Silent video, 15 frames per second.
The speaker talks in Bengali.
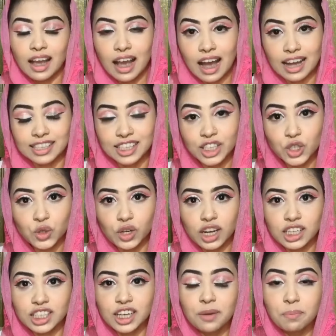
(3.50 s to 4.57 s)
আজকে চলে
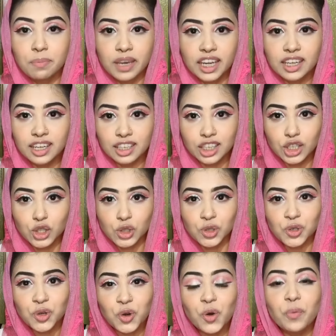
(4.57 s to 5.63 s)
আসলাম বিগিনারদের জন্য
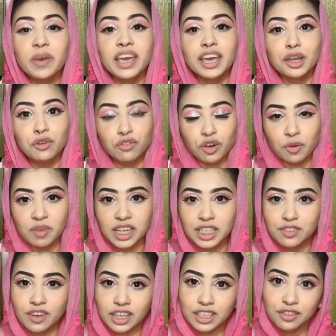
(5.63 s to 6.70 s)
খুবই ইনফরমেটিভ
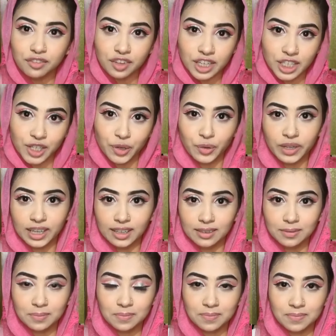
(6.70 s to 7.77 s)
একটা ভিডিও নিয়ে
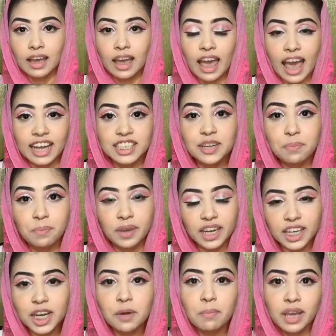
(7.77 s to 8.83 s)
একটা
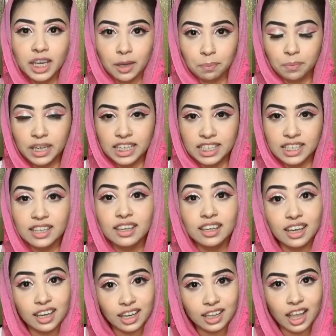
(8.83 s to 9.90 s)
বিগিনার মেকআপ কিটে কি
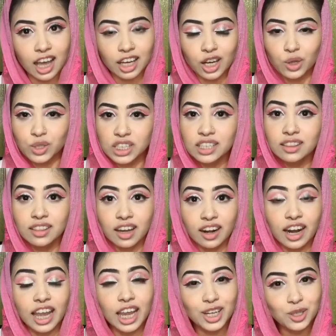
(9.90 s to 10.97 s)
কি থাকা উচিত তার
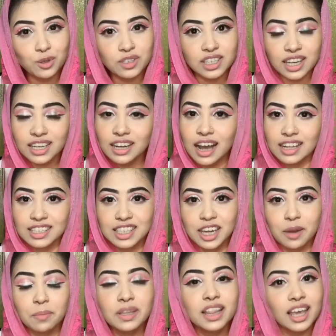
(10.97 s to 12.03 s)
এ টু জেড আজকে
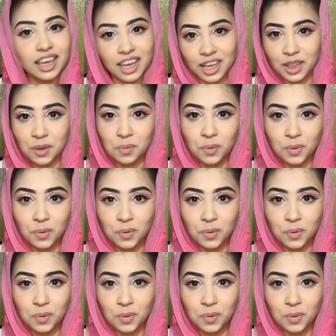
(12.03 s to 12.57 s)
আমি দেখিয়ে দিব